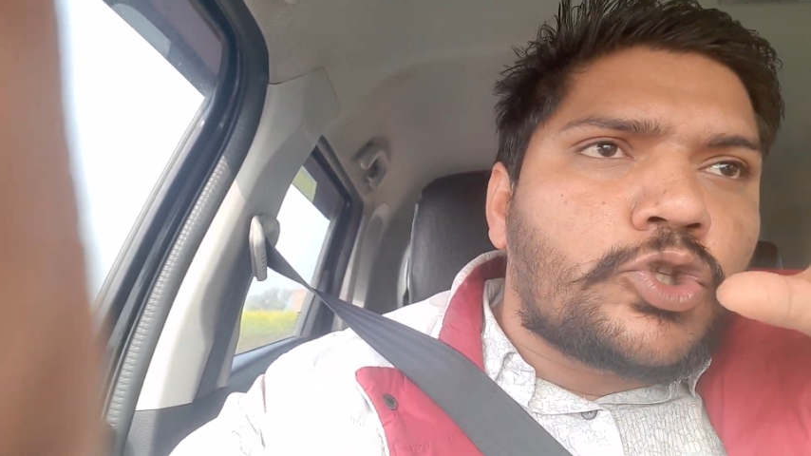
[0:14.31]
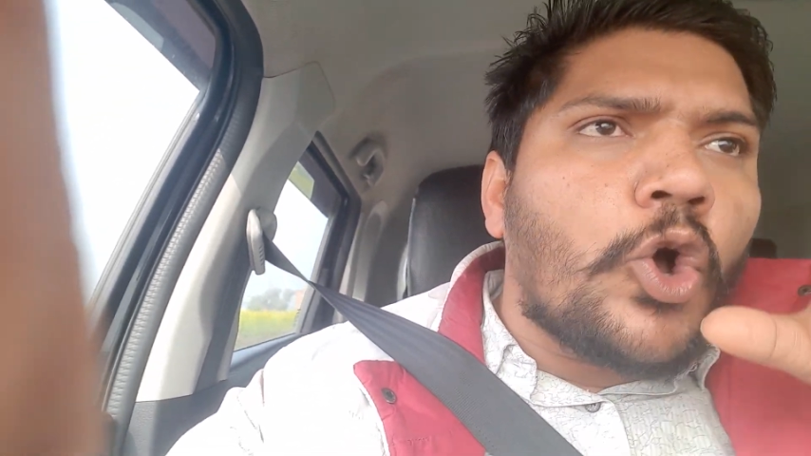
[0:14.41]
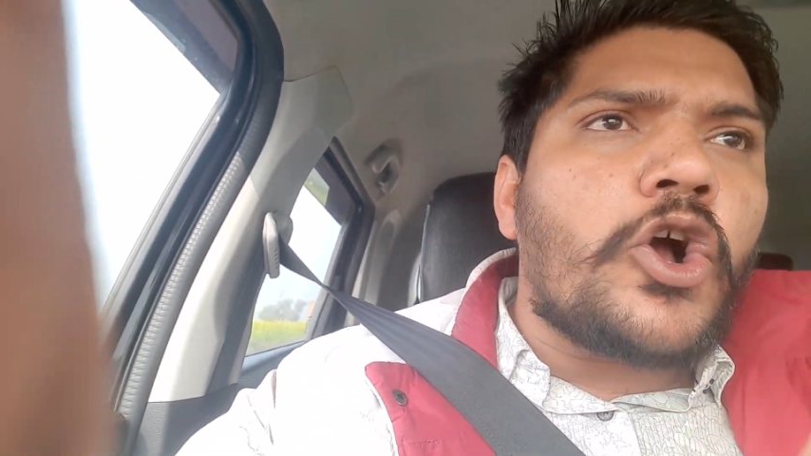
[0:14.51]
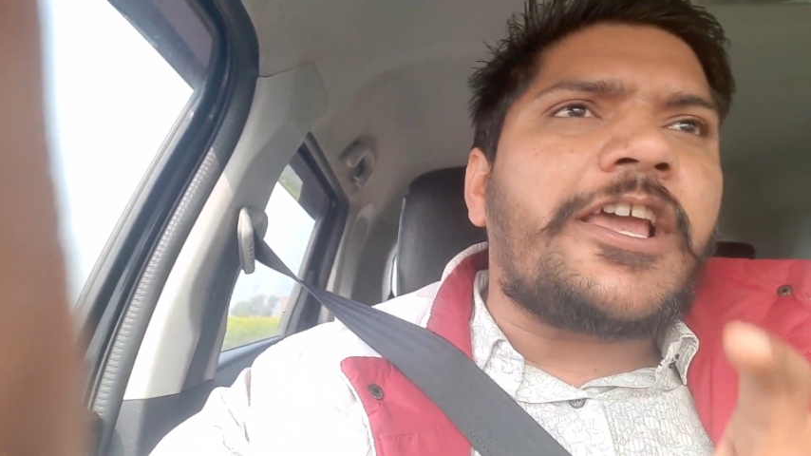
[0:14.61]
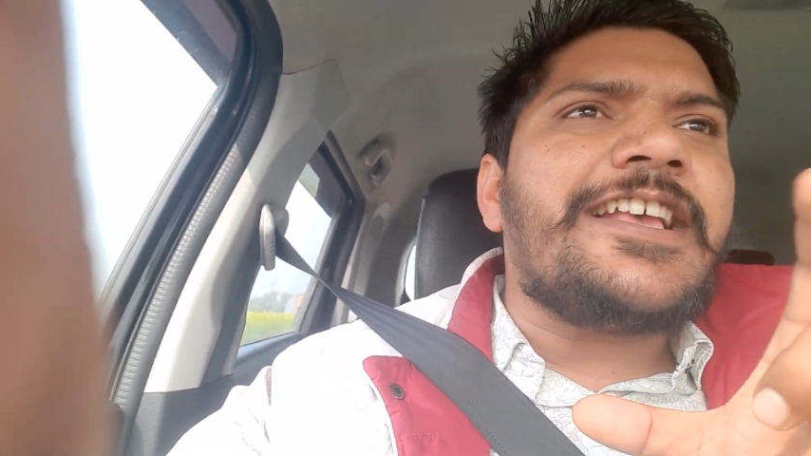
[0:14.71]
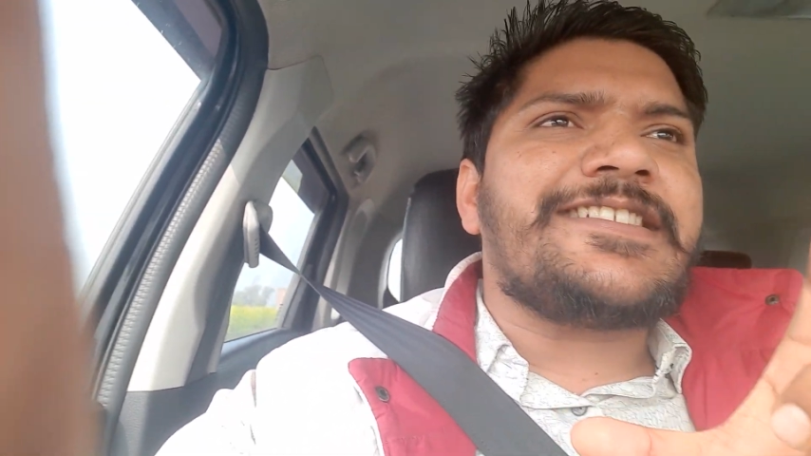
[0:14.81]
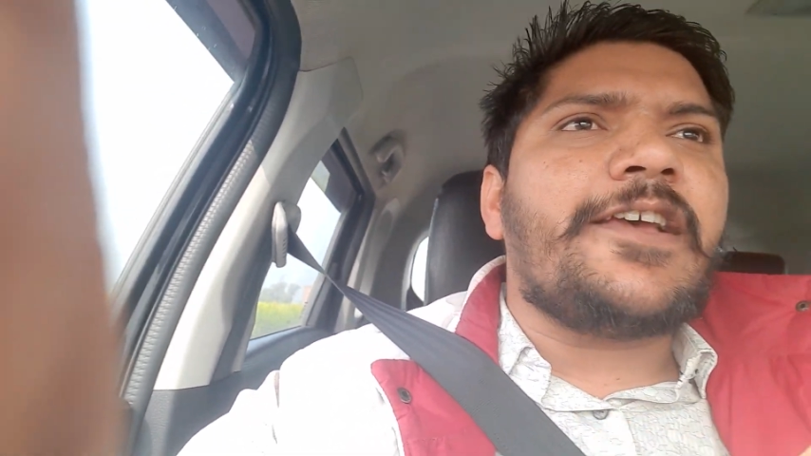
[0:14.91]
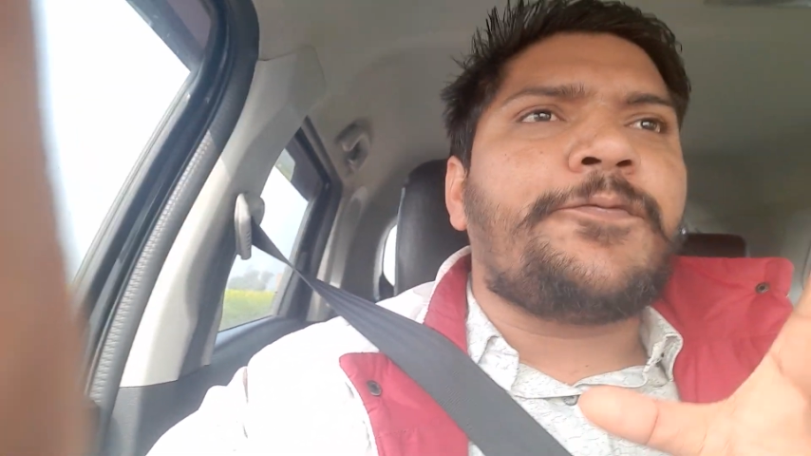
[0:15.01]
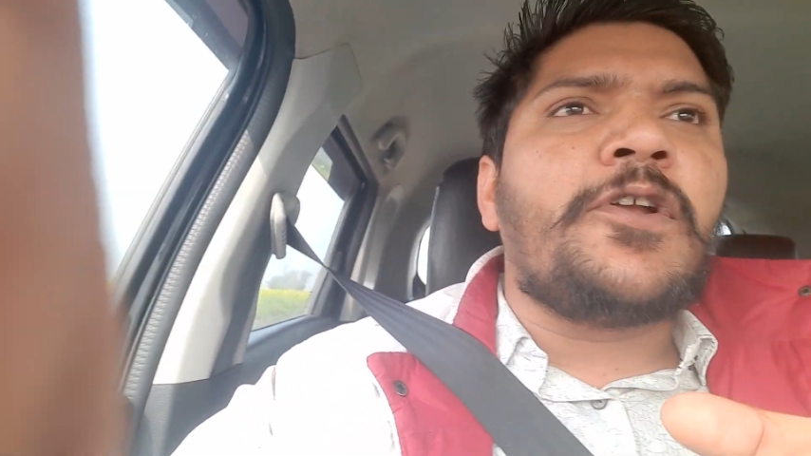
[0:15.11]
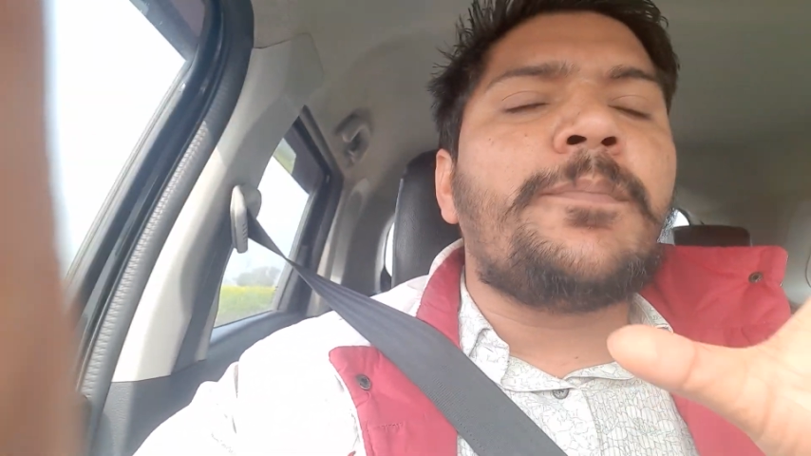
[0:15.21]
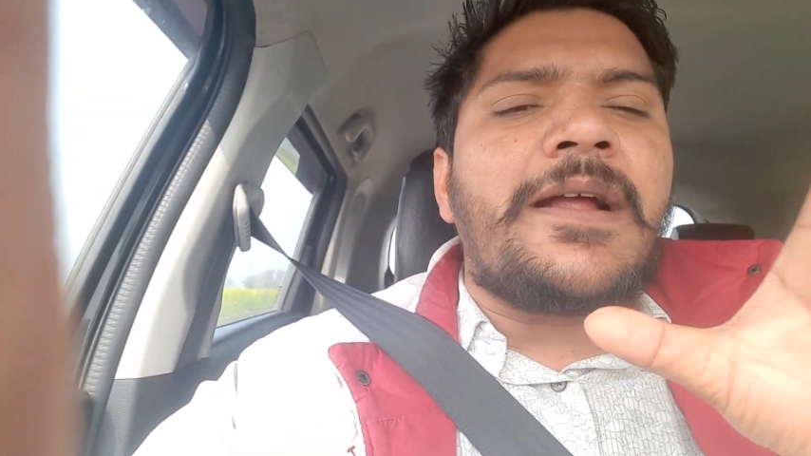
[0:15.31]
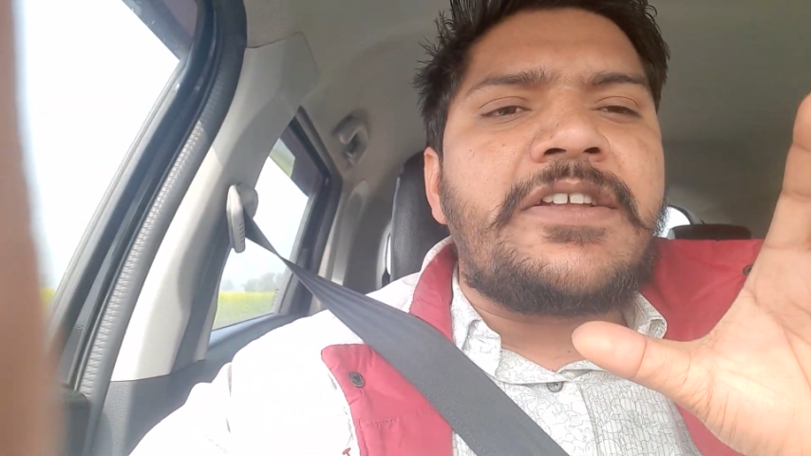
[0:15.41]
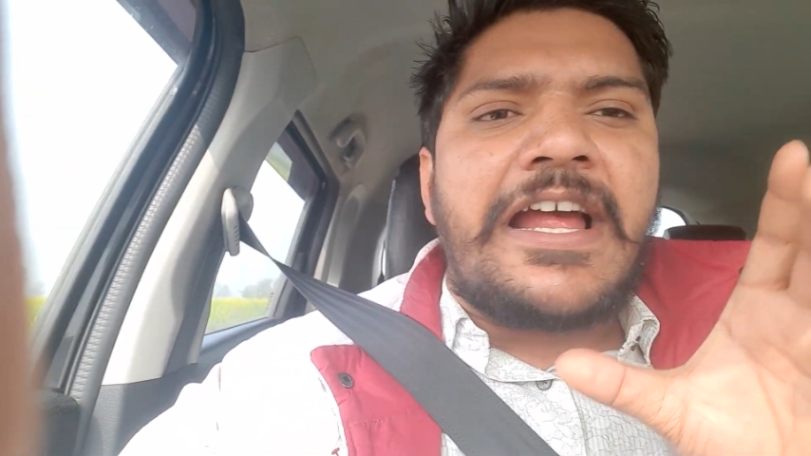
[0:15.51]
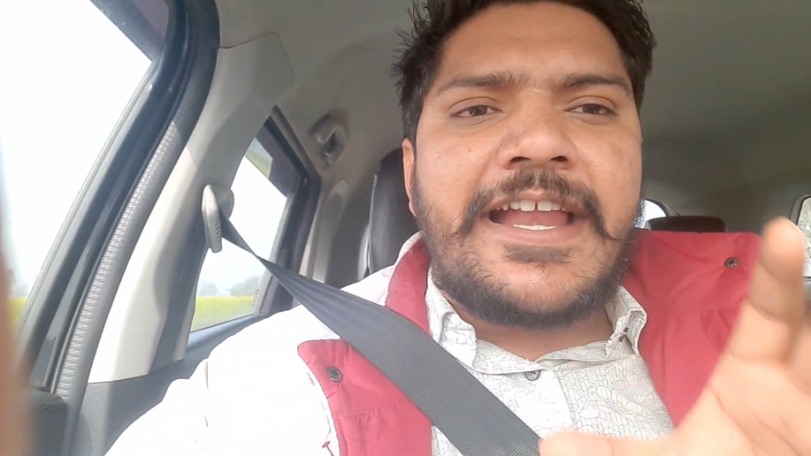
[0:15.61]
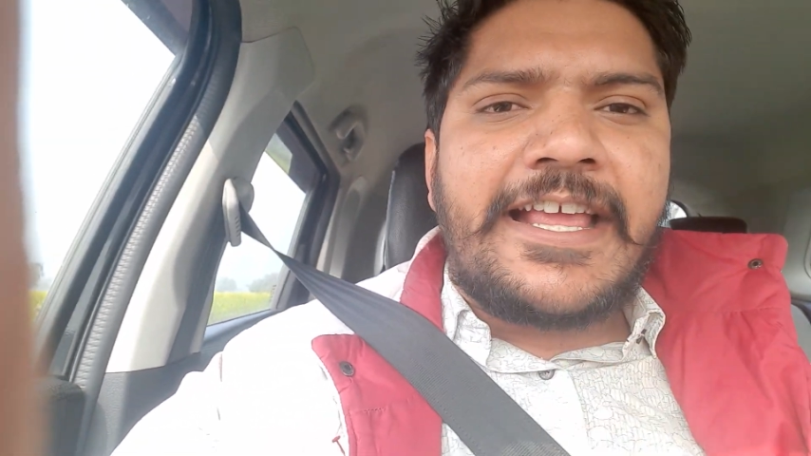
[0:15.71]
धोखे से फिल्म बन
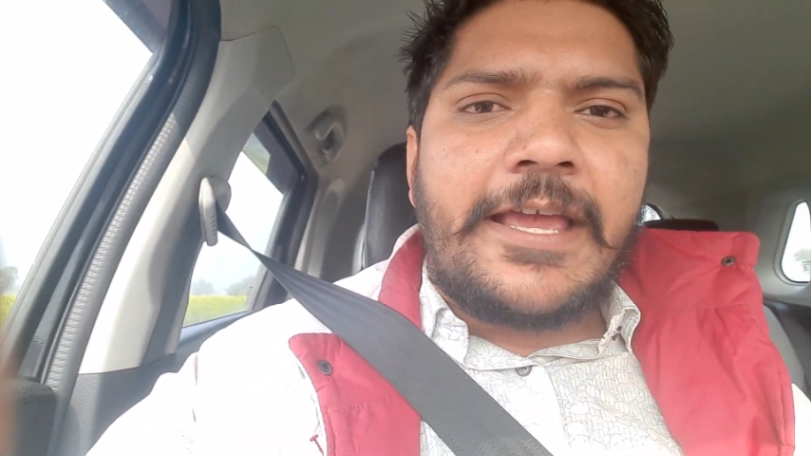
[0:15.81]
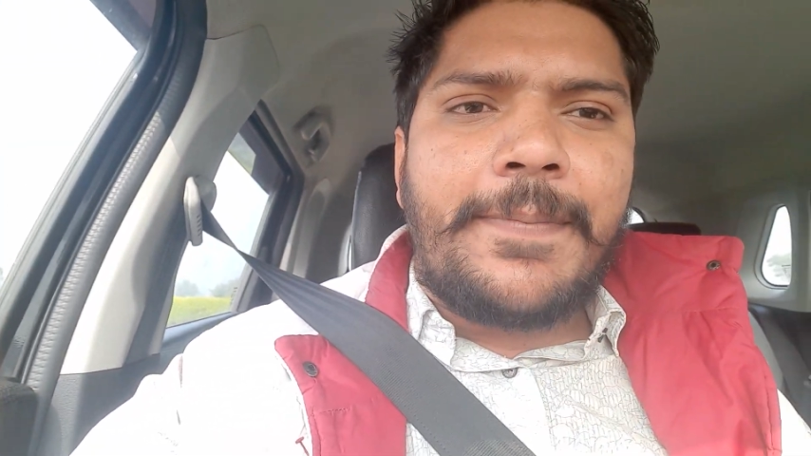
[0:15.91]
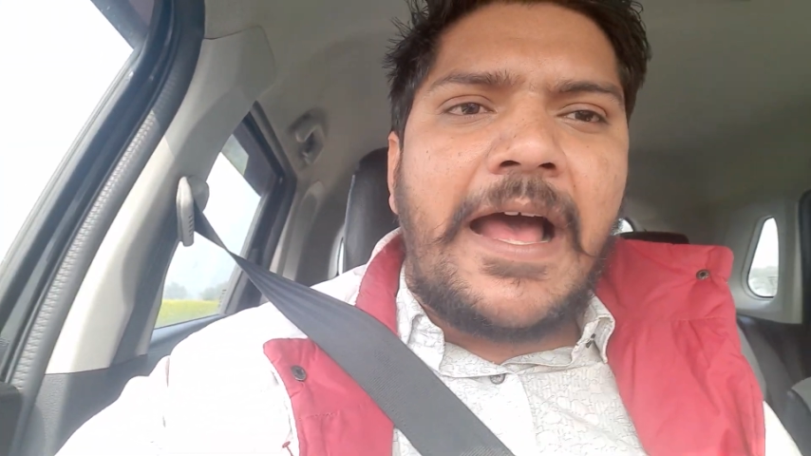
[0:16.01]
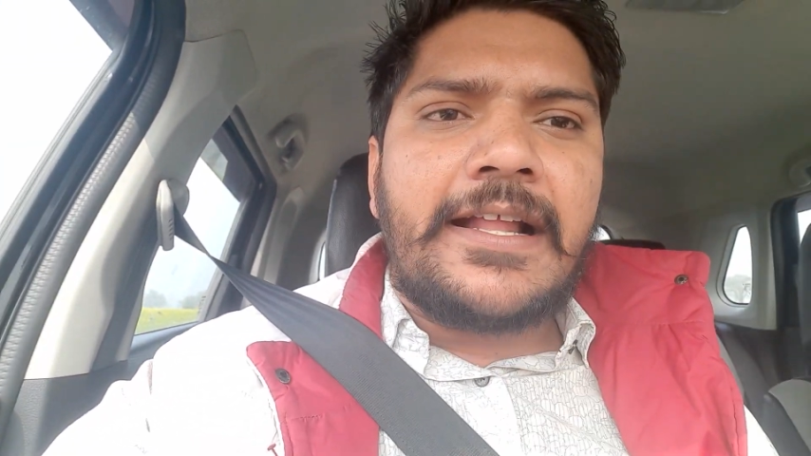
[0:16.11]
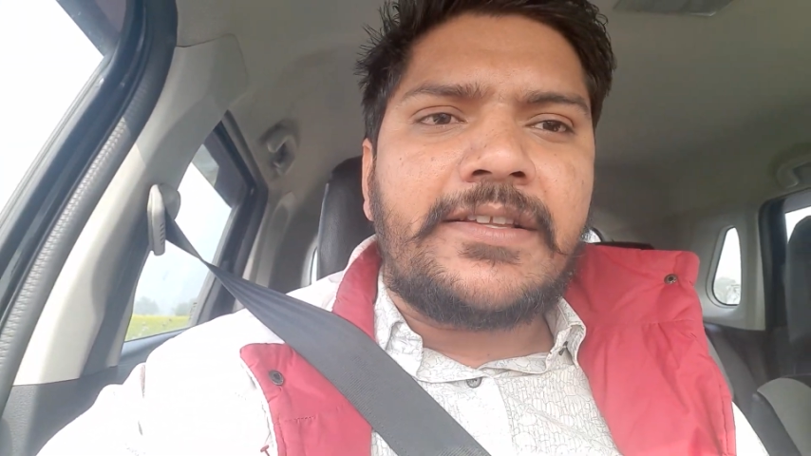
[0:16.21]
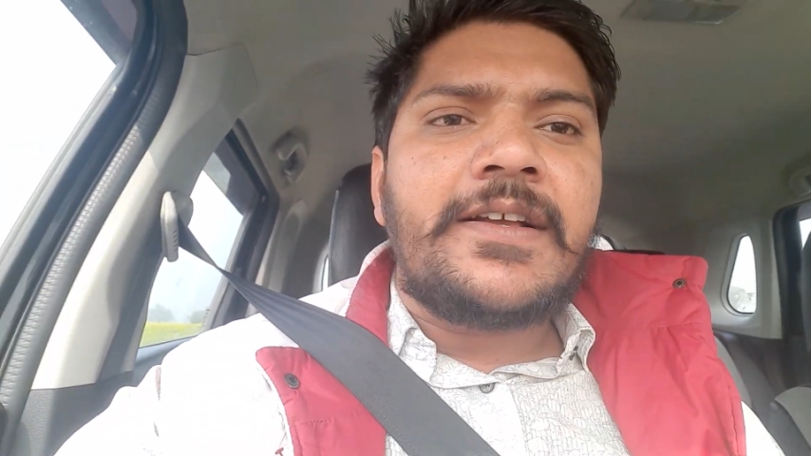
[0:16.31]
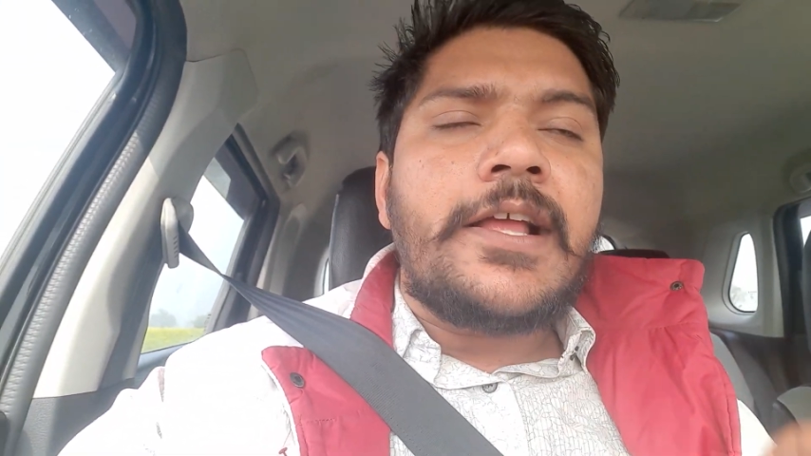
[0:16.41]
जाने के बाद